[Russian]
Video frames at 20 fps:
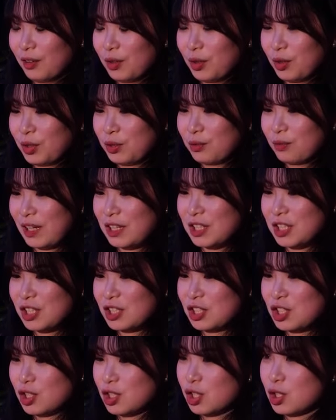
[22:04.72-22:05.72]
и стать
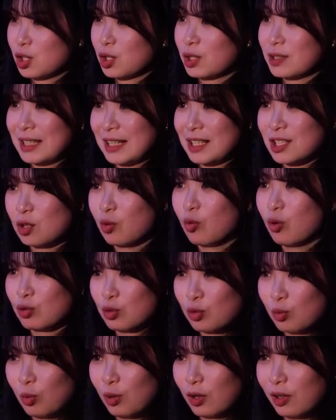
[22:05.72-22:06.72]
преподавателями
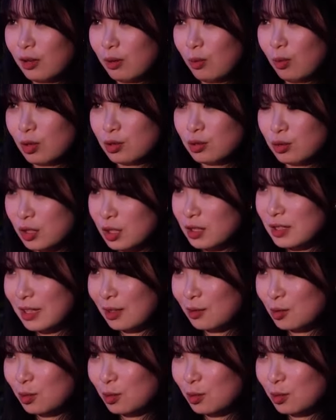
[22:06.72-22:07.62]
китайского языка в